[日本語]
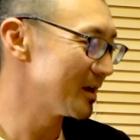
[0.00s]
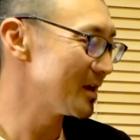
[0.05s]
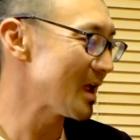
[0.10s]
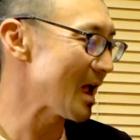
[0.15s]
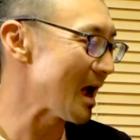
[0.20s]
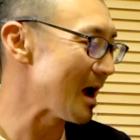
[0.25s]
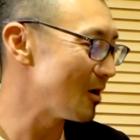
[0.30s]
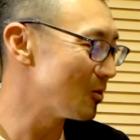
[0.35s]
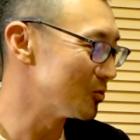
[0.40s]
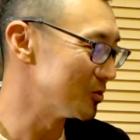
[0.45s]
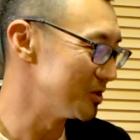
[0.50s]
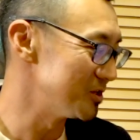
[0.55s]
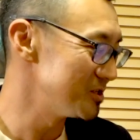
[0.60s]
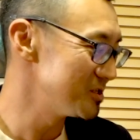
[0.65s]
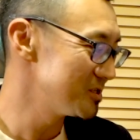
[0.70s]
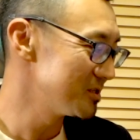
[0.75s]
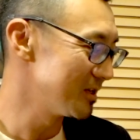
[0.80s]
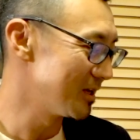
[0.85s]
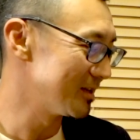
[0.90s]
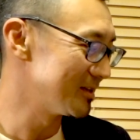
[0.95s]
coward
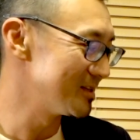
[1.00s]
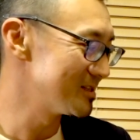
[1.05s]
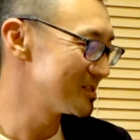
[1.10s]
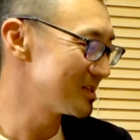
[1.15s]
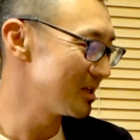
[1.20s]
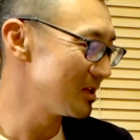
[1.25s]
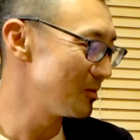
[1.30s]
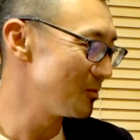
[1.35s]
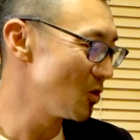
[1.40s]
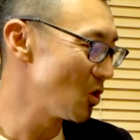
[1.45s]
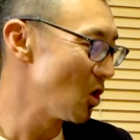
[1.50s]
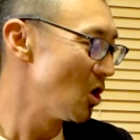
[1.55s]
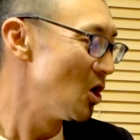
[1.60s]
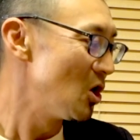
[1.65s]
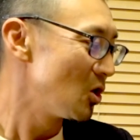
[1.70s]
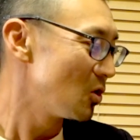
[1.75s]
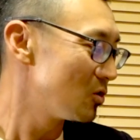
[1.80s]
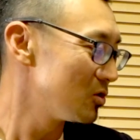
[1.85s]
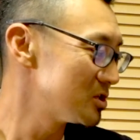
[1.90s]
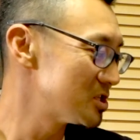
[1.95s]
なんですけども
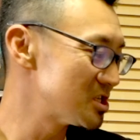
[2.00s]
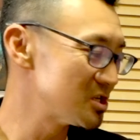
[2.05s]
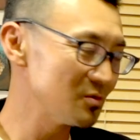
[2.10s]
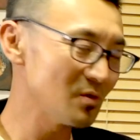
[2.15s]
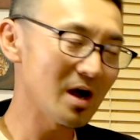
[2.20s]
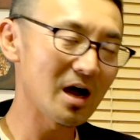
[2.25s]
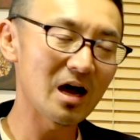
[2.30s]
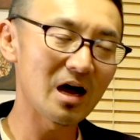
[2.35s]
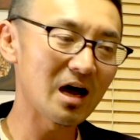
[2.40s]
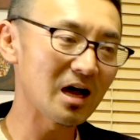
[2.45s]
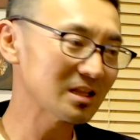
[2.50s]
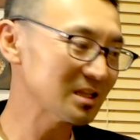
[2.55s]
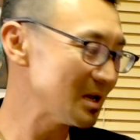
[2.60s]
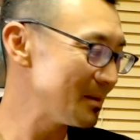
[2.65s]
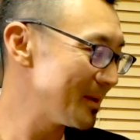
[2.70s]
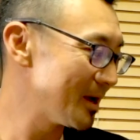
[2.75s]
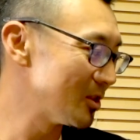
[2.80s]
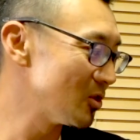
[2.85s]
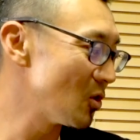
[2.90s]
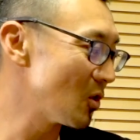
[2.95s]
こっちは
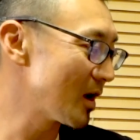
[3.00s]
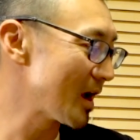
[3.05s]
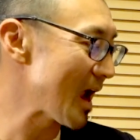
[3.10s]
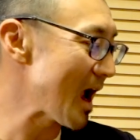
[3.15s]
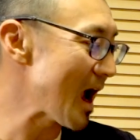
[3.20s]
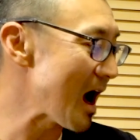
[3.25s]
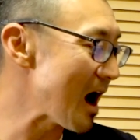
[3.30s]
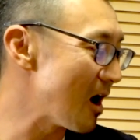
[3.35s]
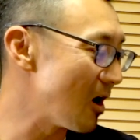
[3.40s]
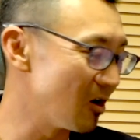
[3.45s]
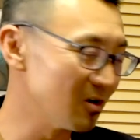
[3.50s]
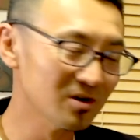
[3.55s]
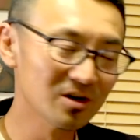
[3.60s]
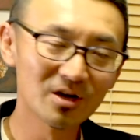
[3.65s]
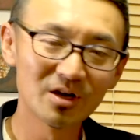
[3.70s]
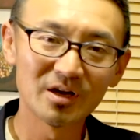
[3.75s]
頭の cow